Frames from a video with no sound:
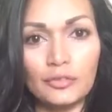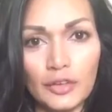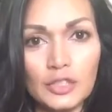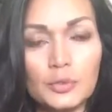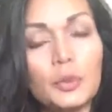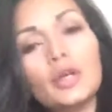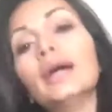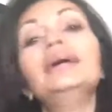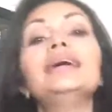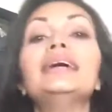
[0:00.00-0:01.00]
de Facebook.
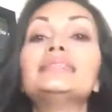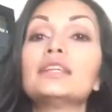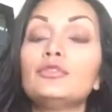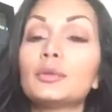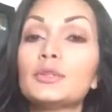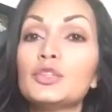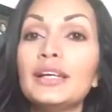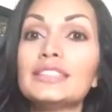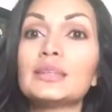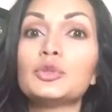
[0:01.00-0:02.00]
Esta
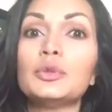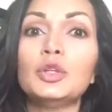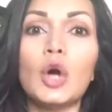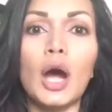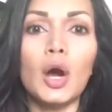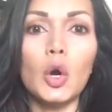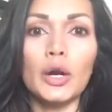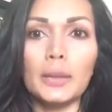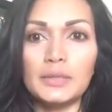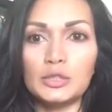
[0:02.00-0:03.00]
información la estamos viendo
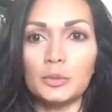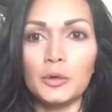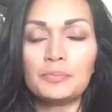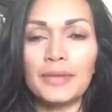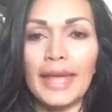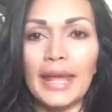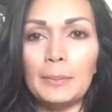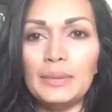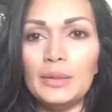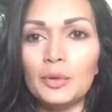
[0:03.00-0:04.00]
ahora mismo
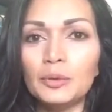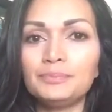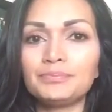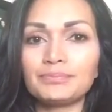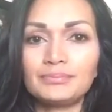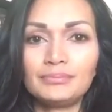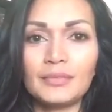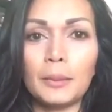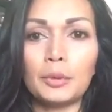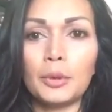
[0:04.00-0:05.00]
en vivo
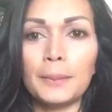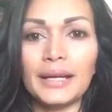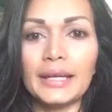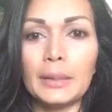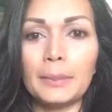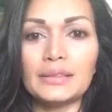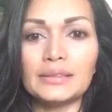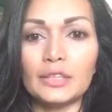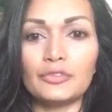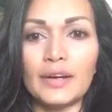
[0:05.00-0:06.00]
por mi página
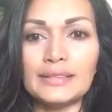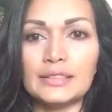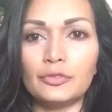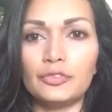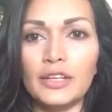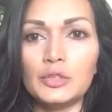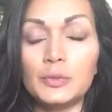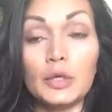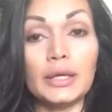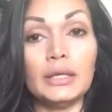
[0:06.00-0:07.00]
de, fans de
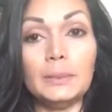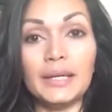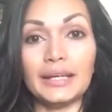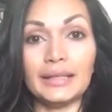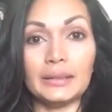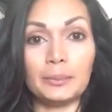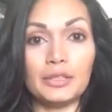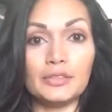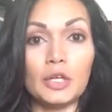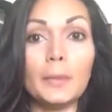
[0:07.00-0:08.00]
Facebook y mi canal de
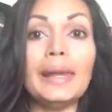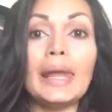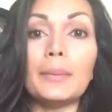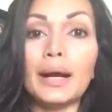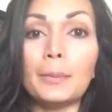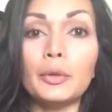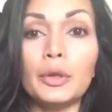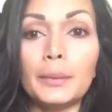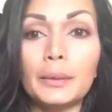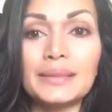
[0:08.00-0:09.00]
Periscope. La van a
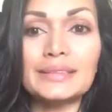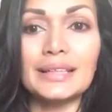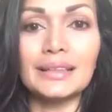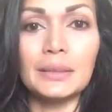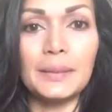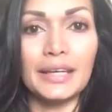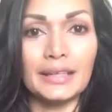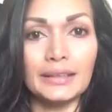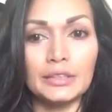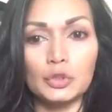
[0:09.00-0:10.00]
poder ver más tarde en mi
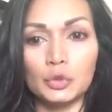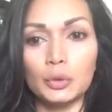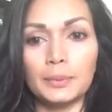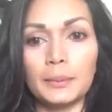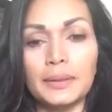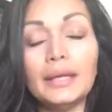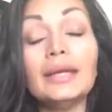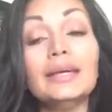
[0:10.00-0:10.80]
canal de YouTube también.